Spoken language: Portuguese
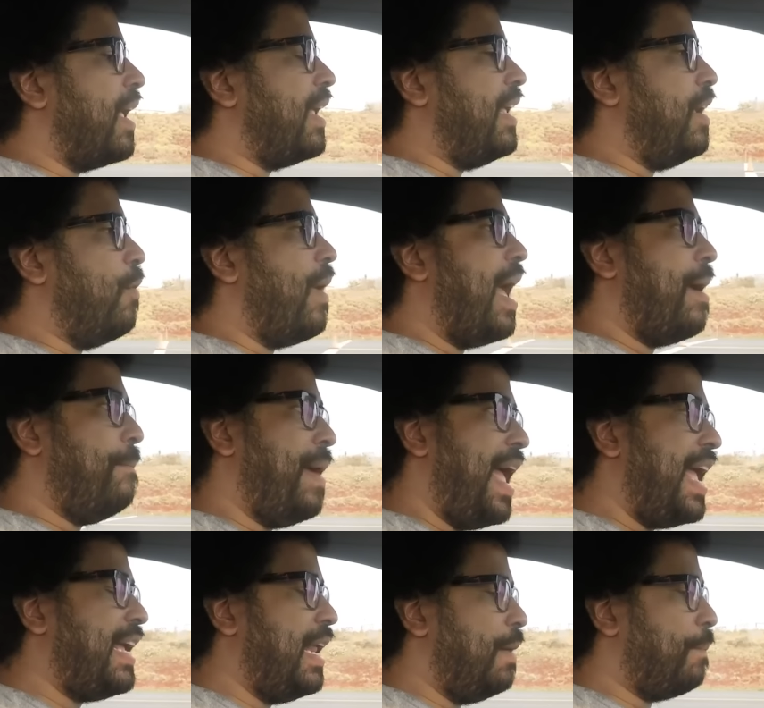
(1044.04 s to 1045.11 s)
que o
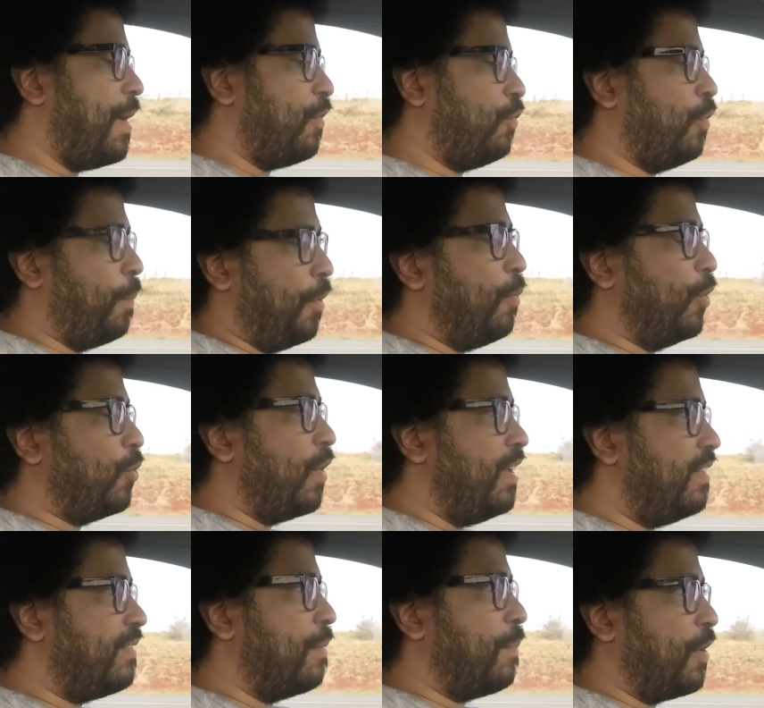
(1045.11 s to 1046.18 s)
airbag ele passou para o
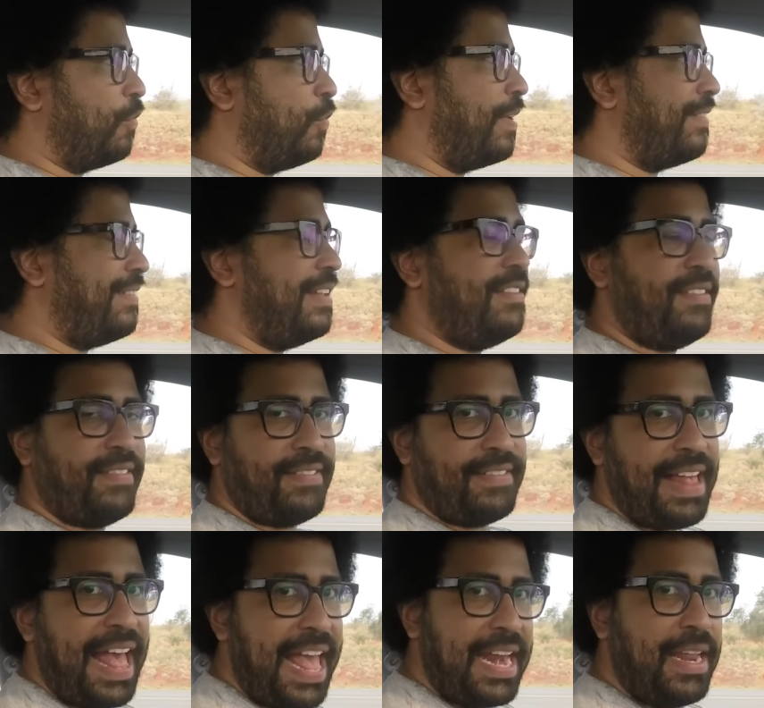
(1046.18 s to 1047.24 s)
motorista passou a ser de
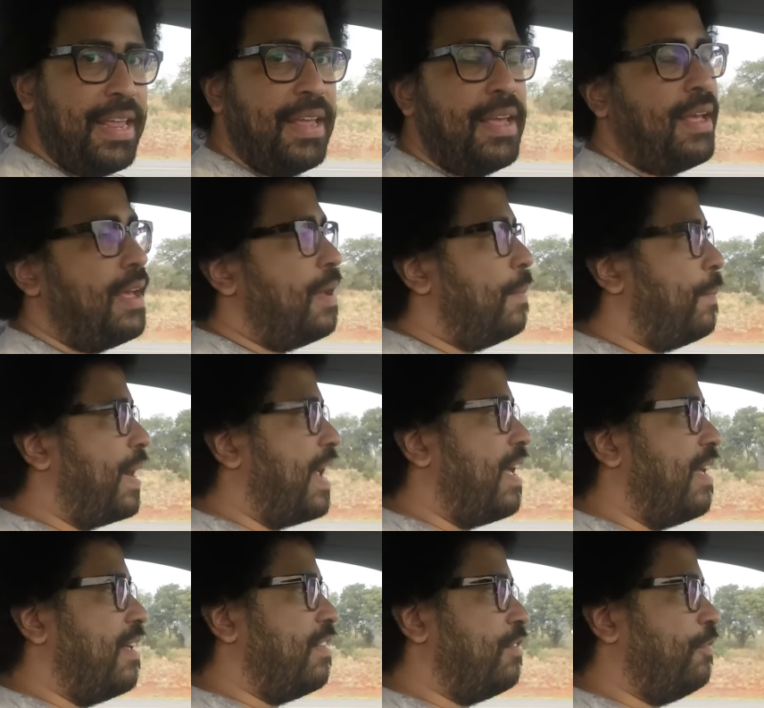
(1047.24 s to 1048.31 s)
série
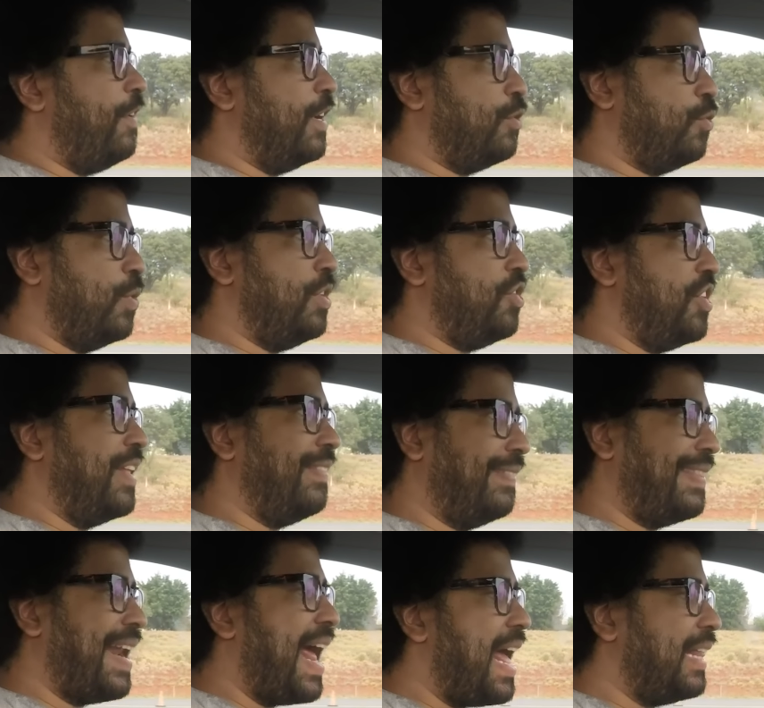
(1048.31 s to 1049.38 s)
para as versões de
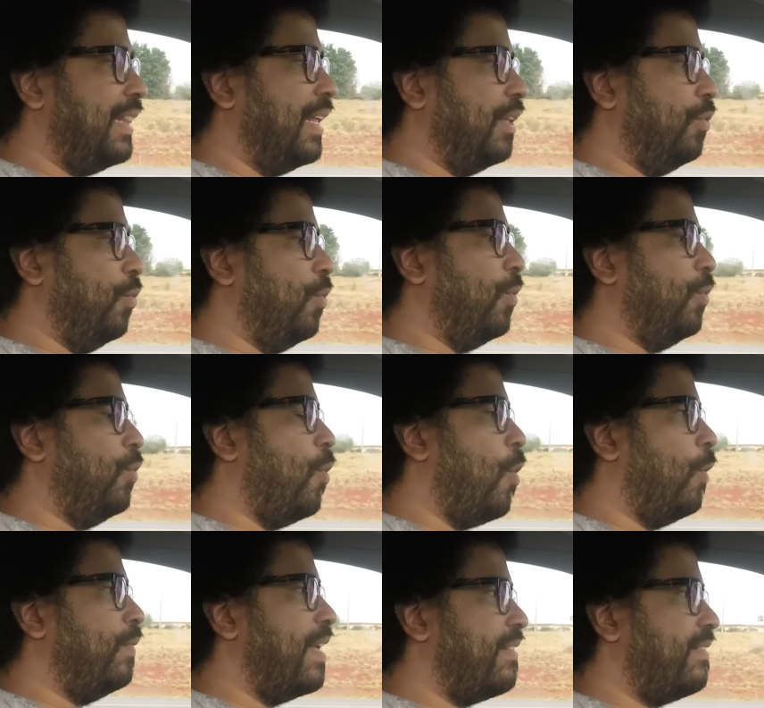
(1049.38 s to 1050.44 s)
entrada do, do
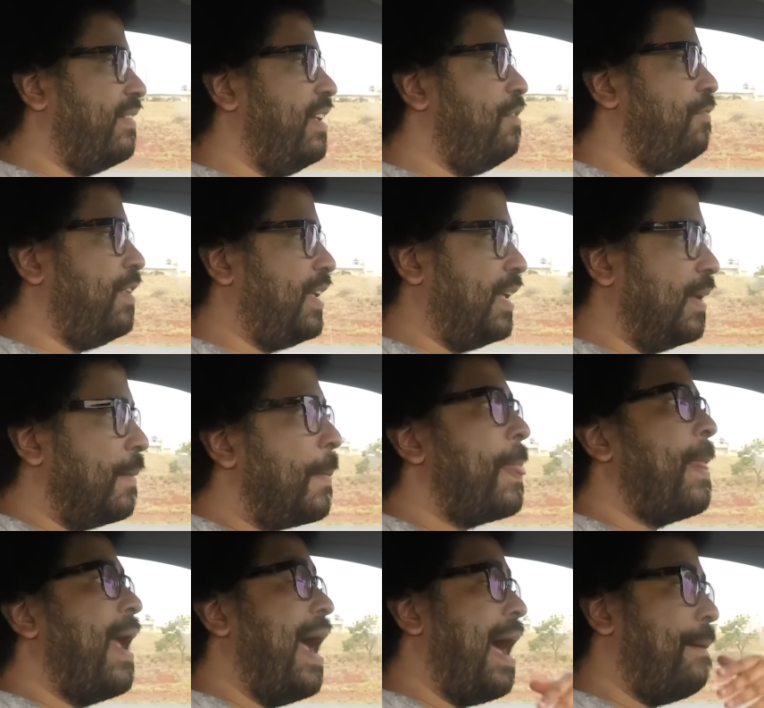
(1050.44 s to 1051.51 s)
Honda Civic
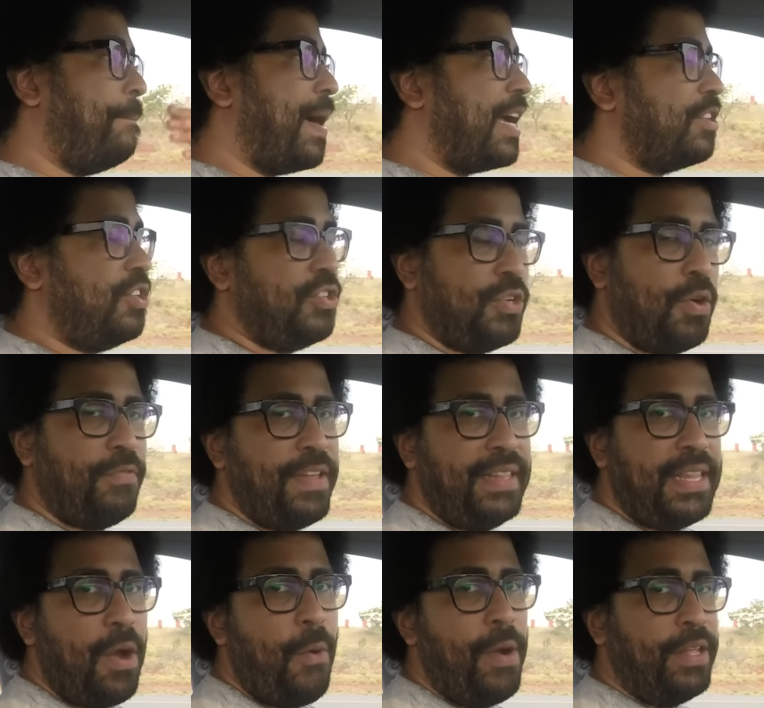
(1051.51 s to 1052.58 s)
a partir de
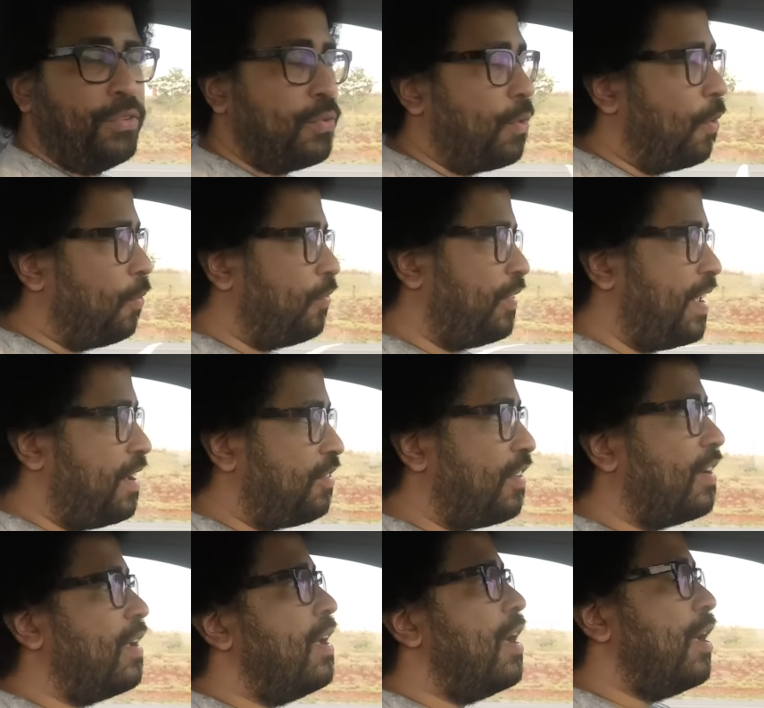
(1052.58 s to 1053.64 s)
98, ou
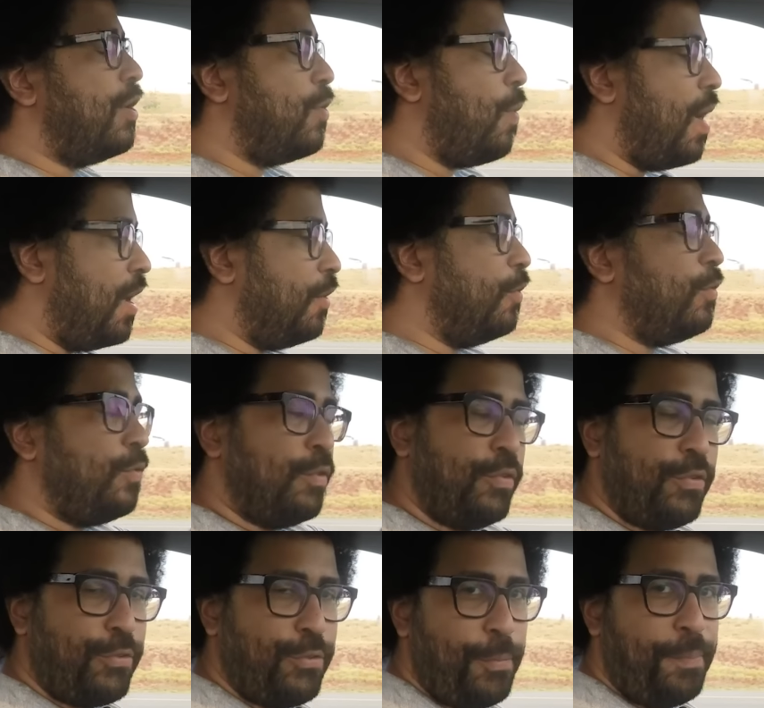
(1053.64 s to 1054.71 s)
seja, no ano
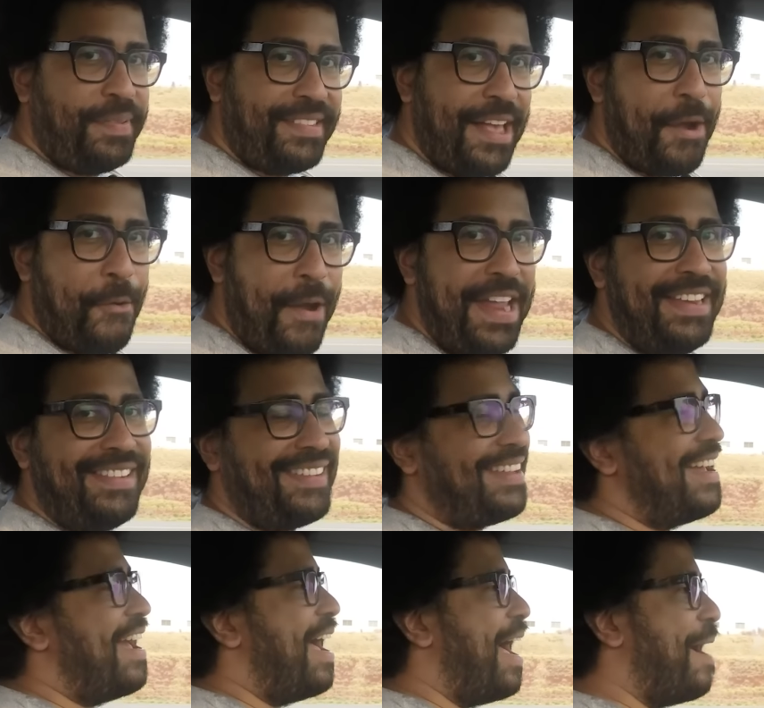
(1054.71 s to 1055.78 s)
subsequente
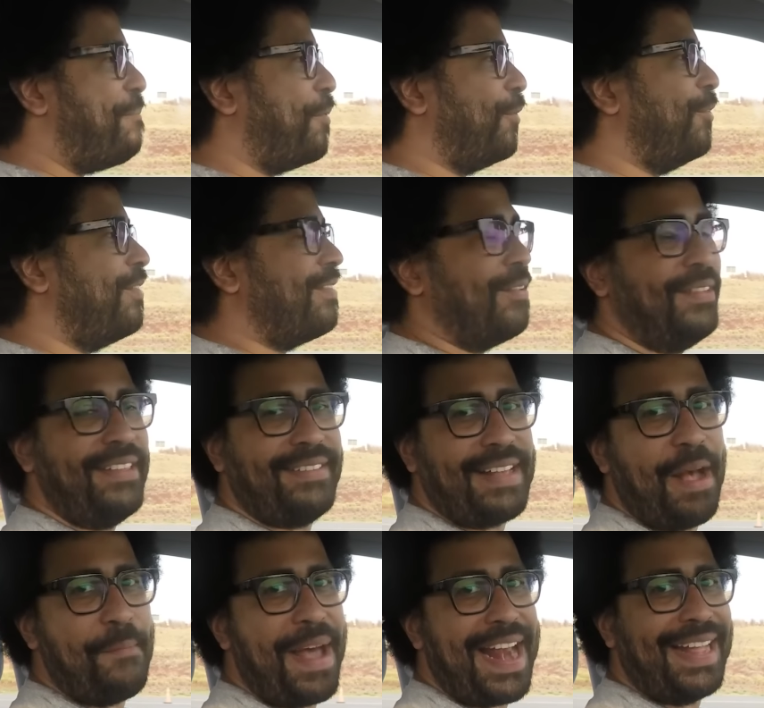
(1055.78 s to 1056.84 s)
à produção desse
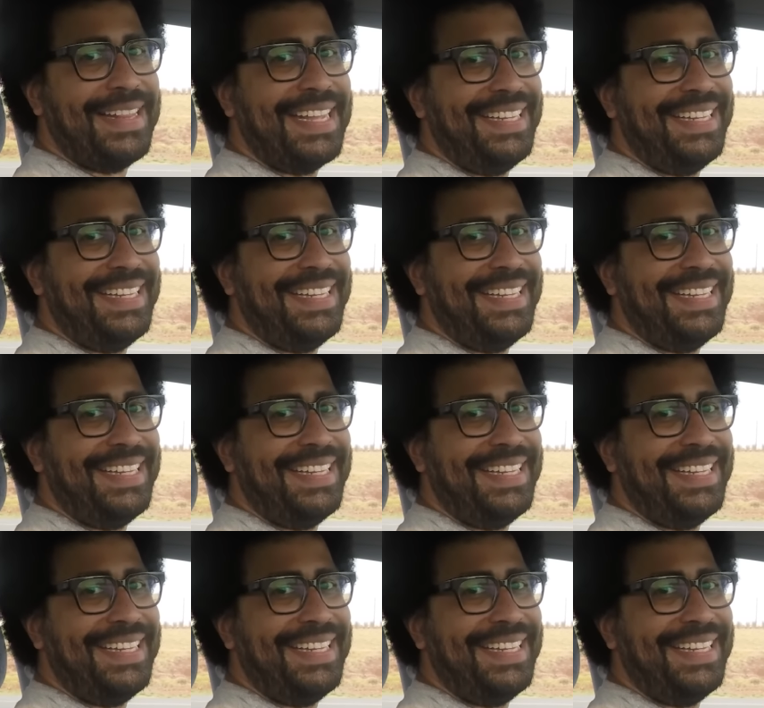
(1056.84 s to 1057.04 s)
camarada